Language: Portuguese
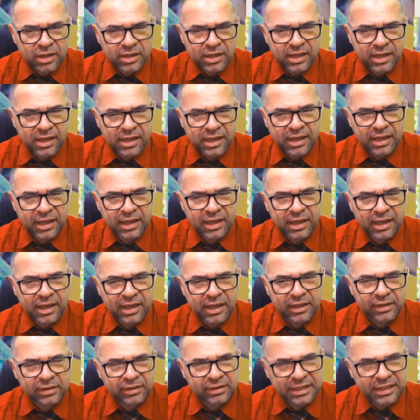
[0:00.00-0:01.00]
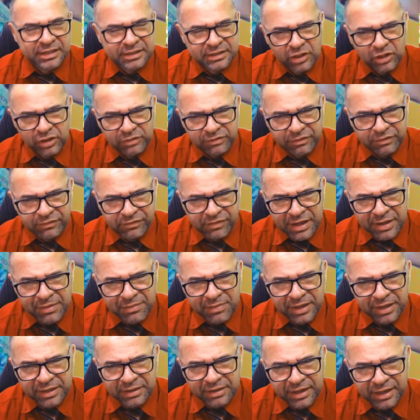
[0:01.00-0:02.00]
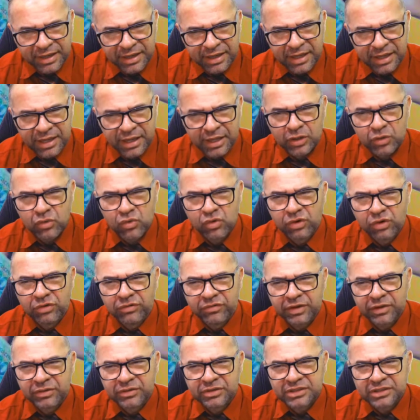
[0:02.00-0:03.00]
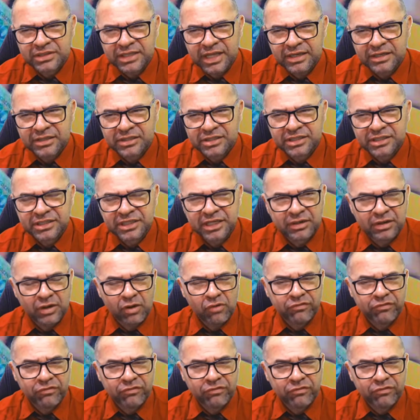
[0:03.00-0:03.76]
é, dessa nova ferramenta né, que o governo está iniciando.